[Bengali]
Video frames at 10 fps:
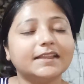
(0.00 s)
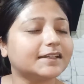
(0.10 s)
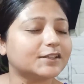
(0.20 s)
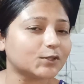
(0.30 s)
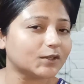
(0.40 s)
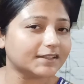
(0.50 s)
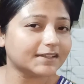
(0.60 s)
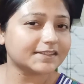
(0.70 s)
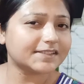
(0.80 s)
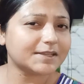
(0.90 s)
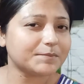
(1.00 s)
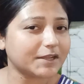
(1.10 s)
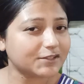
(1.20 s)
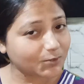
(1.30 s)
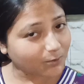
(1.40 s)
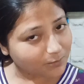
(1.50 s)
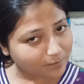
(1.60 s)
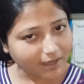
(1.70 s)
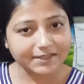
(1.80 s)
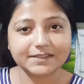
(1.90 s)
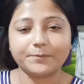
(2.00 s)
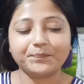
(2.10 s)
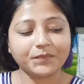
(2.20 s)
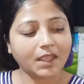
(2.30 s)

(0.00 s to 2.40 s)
তার সঙ্গে থাকছে পাঁচ রকম ভাজা